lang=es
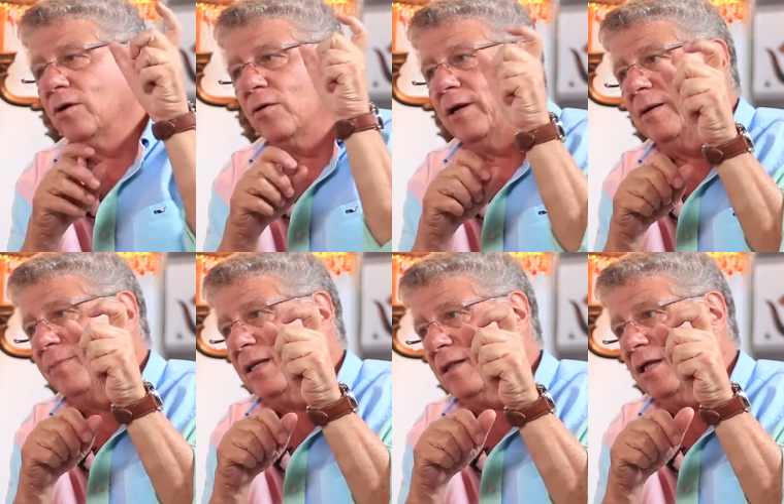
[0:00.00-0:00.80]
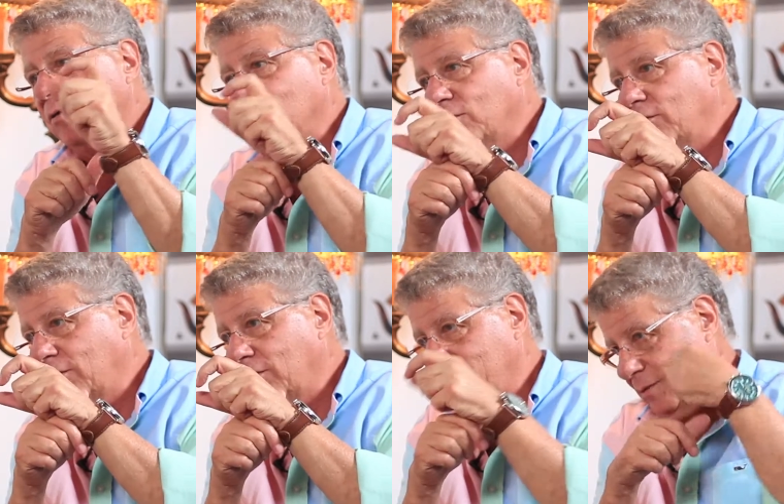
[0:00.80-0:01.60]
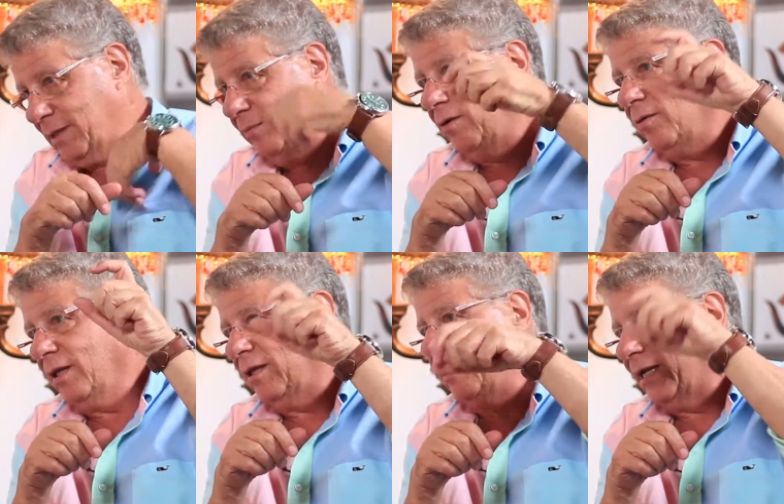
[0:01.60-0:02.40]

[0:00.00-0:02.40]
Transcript: con el prestigio tuyo, el mío de